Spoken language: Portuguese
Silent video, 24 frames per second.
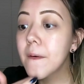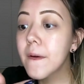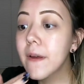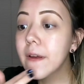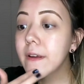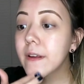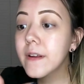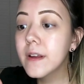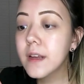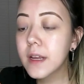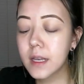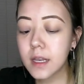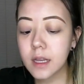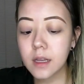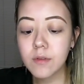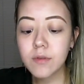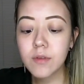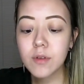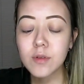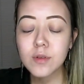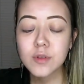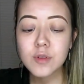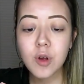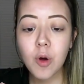É
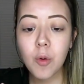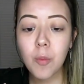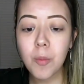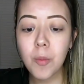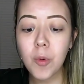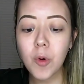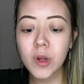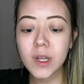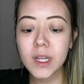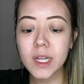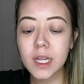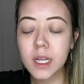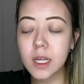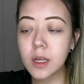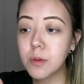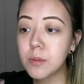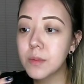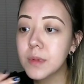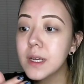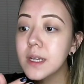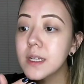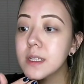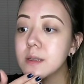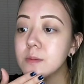incrível, só um pouquinho
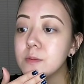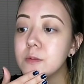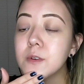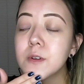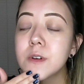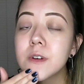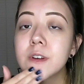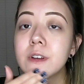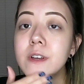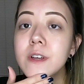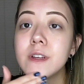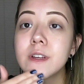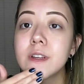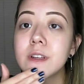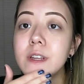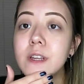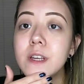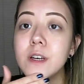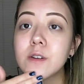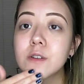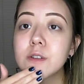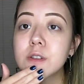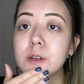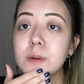mesmo.
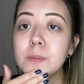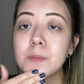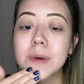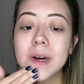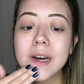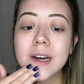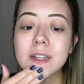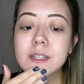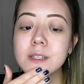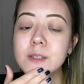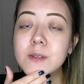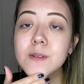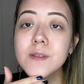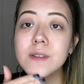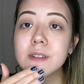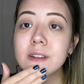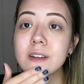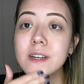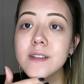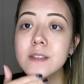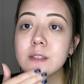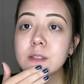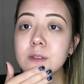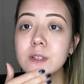E eu só passo
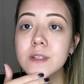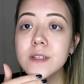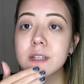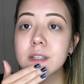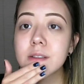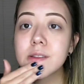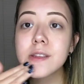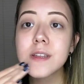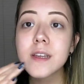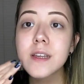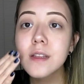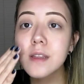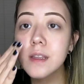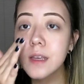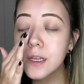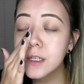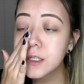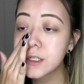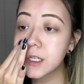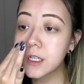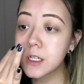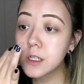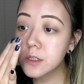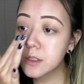na zona T,
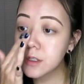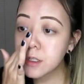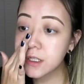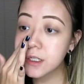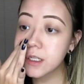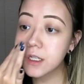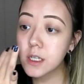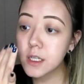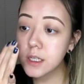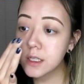tá, gente?